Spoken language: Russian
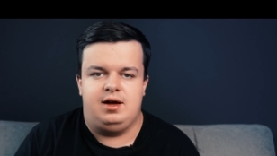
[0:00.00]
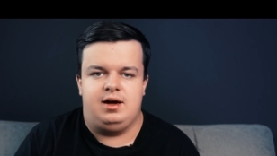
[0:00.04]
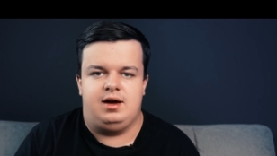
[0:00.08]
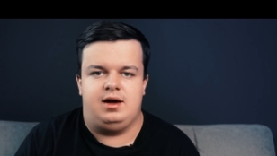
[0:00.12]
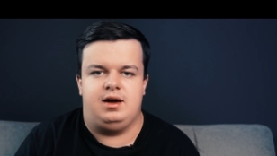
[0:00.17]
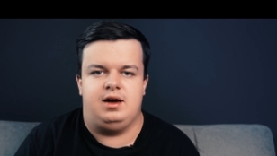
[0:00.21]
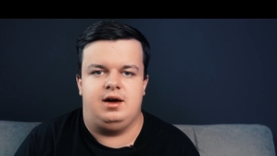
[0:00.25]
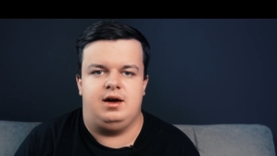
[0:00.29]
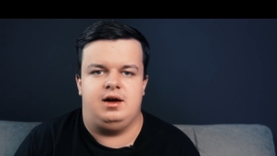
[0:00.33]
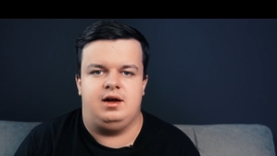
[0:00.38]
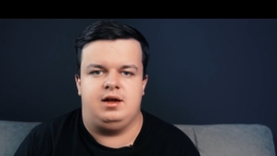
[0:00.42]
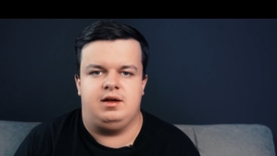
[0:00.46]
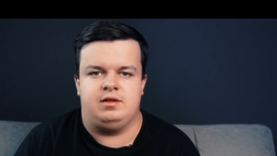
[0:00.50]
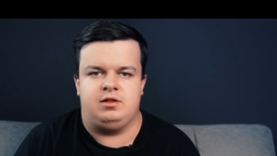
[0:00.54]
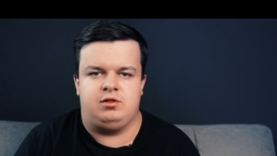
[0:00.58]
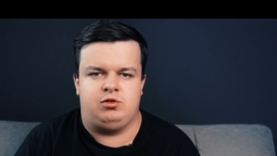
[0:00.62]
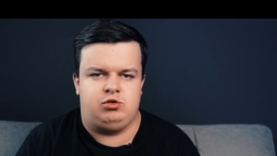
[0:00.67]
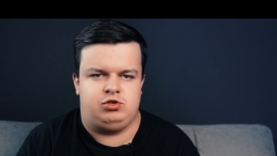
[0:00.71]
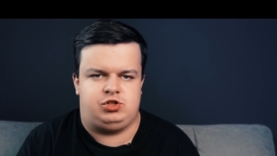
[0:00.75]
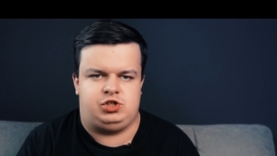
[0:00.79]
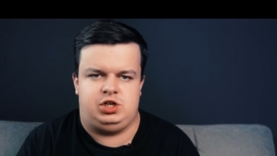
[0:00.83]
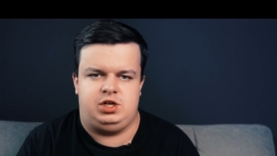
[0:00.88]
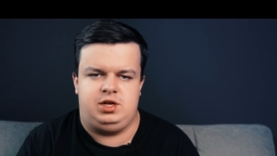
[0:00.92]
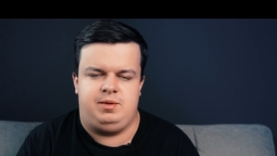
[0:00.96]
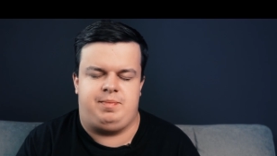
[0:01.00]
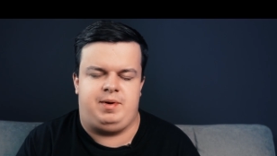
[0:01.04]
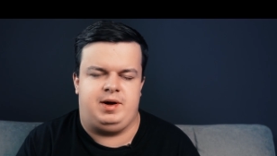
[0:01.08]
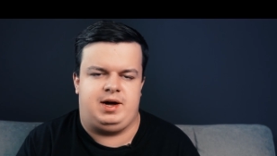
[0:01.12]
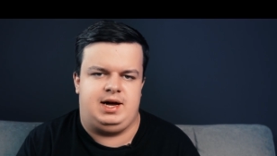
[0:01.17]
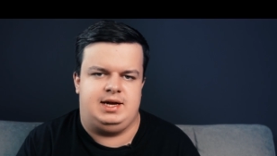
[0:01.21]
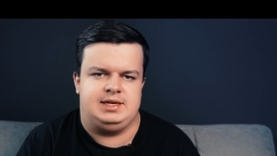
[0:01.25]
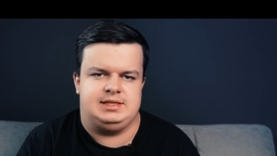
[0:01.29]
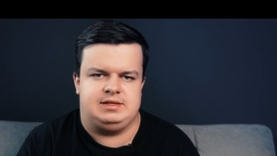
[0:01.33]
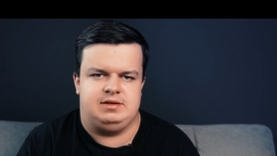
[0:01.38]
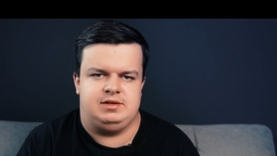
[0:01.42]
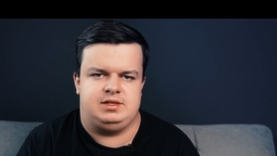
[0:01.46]
э, лучше не
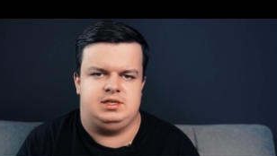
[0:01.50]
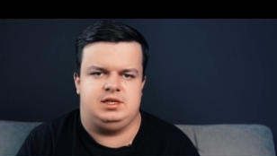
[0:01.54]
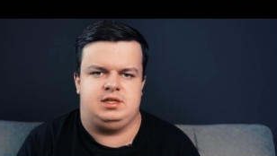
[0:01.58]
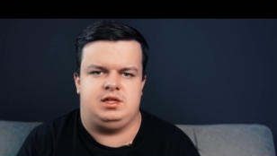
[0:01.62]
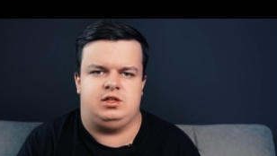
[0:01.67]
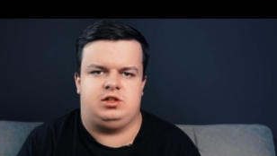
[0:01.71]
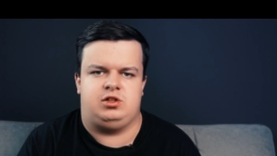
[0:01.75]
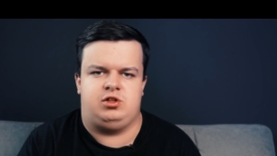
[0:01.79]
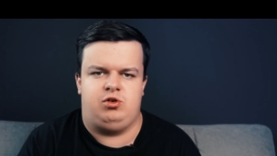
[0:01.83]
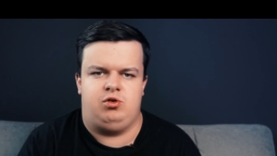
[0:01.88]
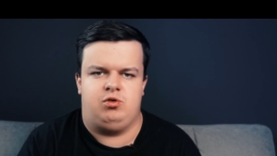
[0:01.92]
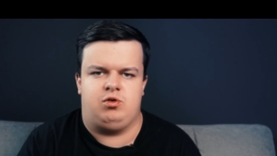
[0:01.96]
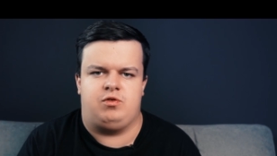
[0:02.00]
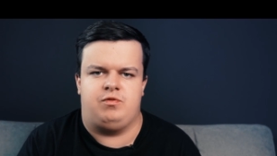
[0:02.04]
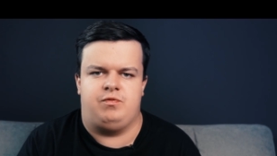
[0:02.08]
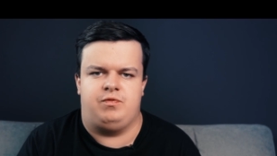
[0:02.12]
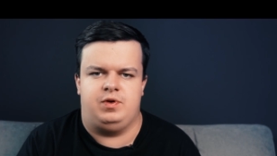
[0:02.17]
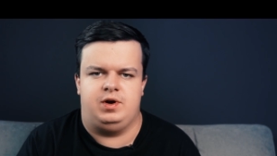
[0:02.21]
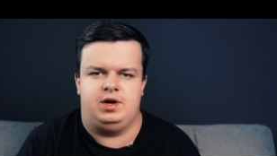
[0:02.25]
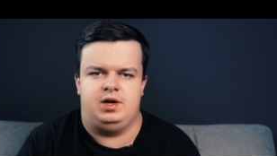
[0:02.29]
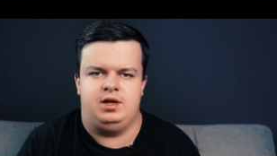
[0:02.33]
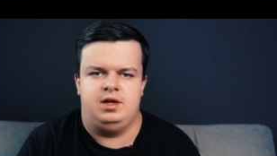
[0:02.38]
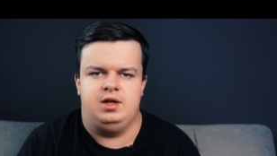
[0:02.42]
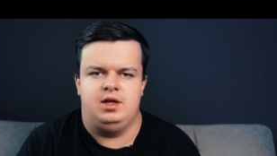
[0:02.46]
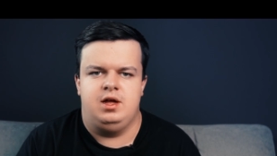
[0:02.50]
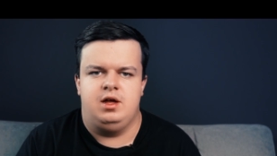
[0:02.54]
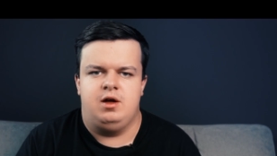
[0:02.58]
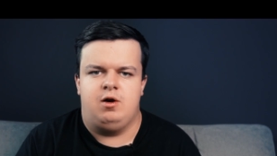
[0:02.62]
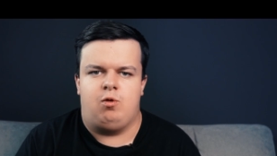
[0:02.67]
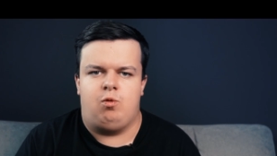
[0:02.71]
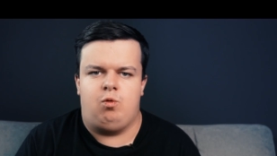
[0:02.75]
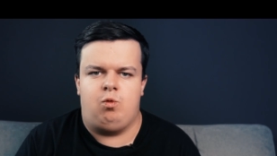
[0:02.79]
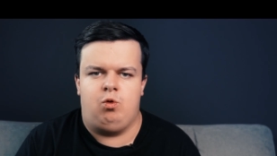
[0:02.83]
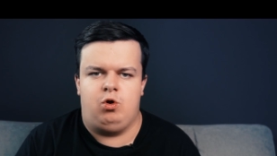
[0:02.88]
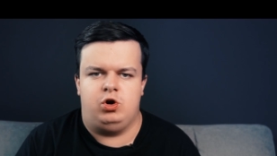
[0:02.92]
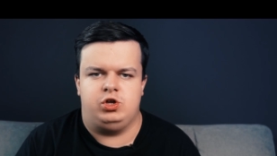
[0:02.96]
показывать этот трюк в
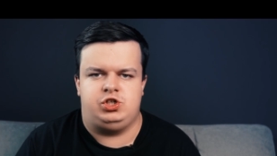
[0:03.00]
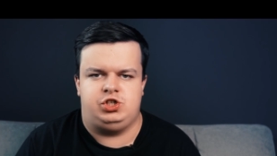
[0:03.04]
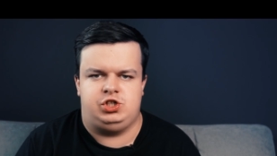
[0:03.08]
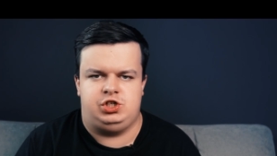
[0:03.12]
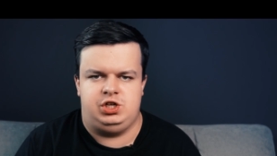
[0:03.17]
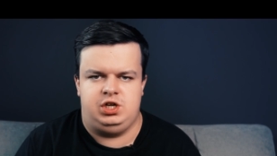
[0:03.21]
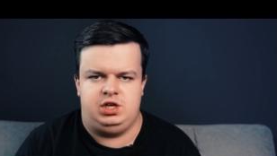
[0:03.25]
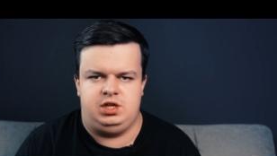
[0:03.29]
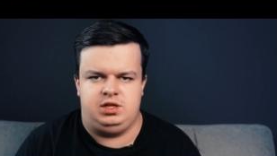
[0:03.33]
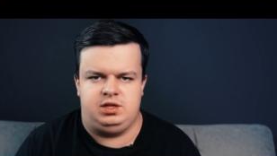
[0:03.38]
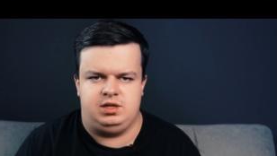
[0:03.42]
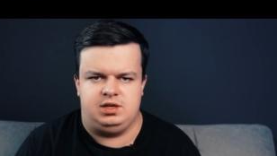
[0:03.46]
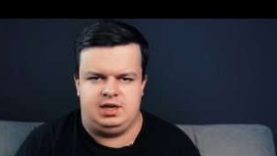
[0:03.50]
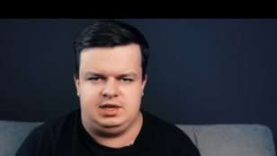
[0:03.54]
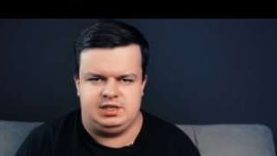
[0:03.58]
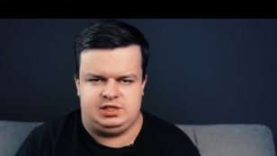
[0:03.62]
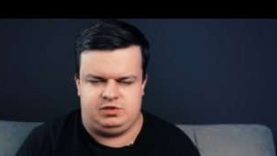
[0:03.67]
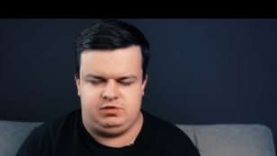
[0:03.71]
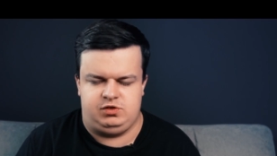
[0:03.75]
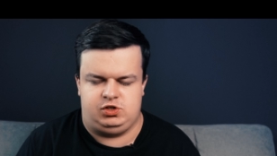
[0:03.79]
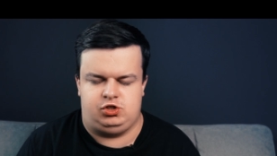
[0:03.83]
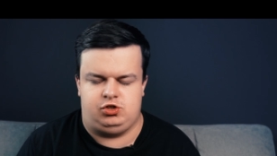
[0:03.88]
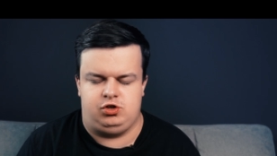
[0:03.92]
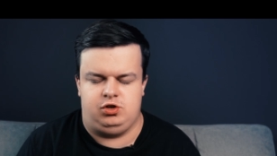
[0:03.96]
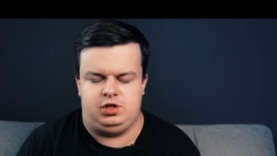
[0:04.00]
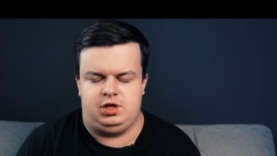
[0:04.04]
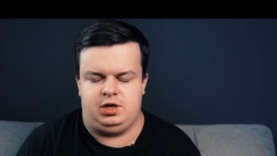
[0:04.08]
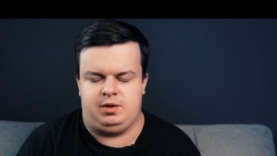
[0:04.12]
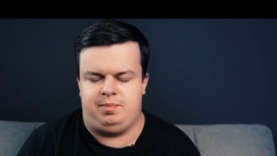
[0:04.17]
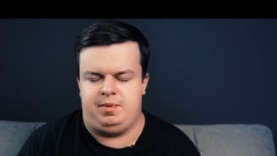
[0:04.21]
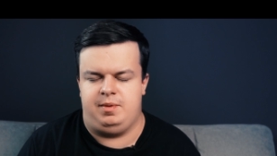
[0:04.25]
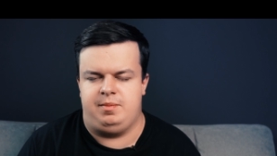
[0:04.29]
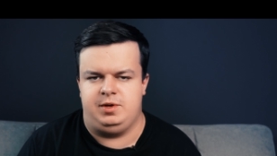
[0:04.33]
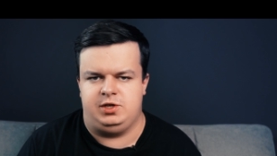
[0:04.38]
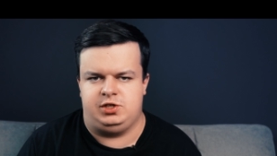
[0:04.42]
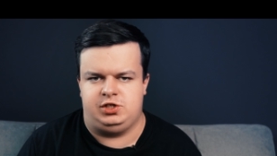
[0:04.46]
очень
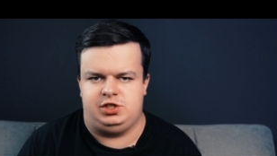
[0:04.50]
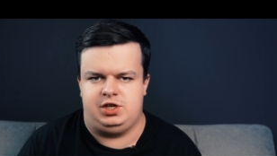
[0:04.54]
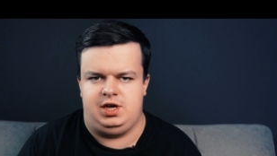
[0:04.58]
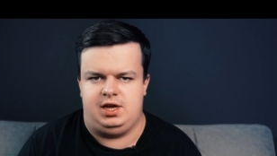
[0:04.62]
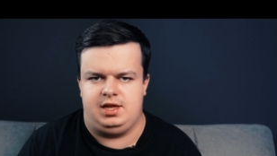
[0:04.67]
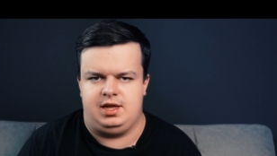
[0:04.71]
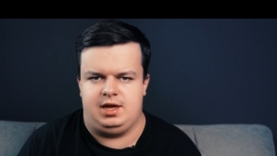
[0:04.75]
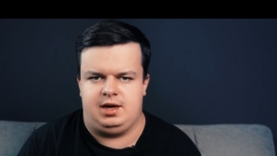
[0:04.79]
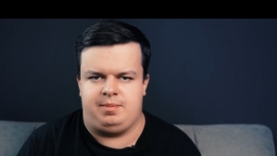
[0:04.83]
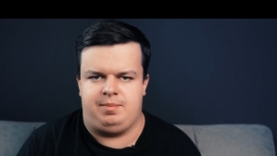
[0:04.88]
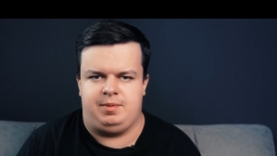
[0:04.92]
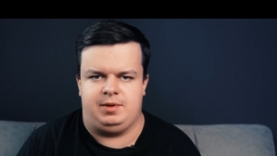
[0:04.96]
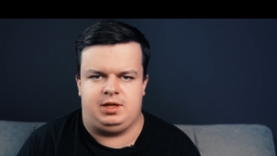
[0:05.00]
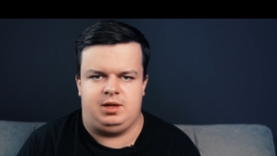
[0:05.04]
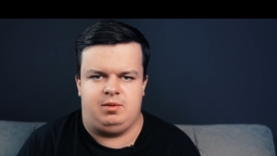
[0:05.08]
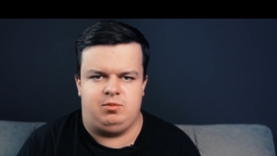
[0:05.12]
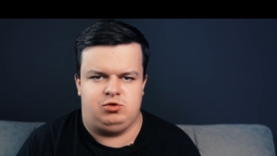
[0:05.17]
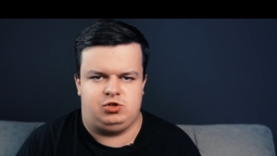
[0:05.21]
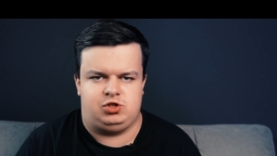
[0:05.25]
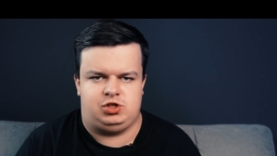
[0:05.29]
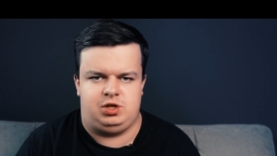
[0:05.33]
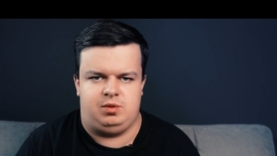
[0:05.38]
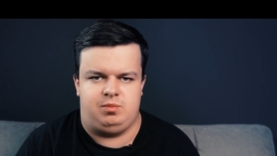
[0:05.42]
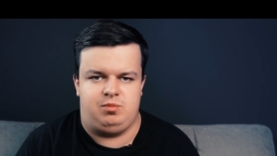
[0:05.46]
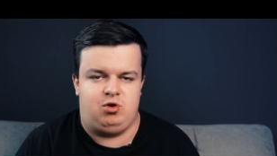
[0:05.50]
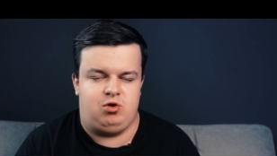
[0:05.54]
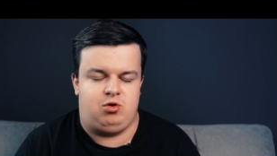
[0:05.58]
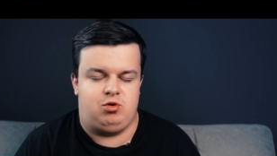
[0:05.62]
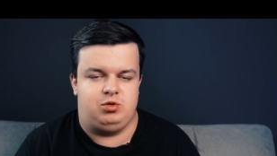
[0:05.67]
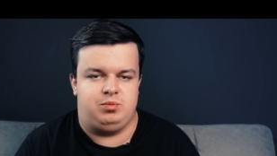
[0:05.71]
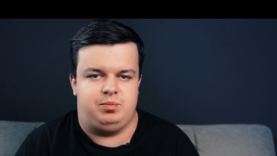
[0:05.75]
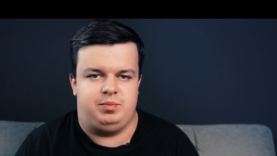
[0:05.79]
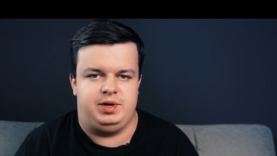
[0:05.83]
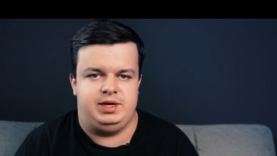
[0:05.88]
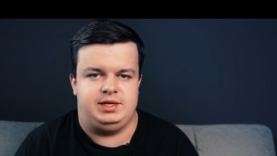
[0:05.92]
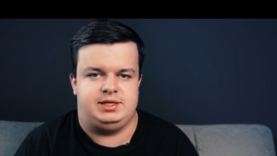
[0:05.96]
освещенных помещениях, потому что
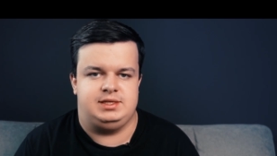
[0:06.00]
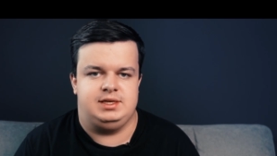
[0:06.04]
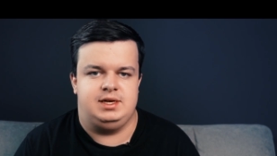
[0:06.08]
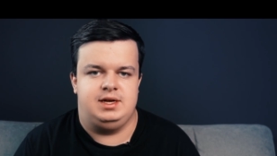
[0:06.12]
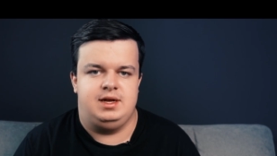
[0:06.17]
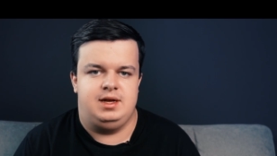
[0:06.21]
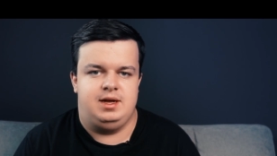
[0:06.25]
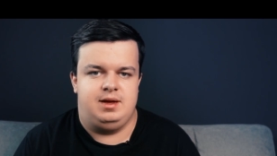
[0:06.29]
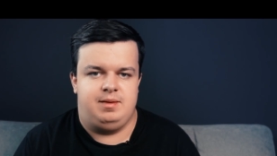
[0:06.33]
могут быть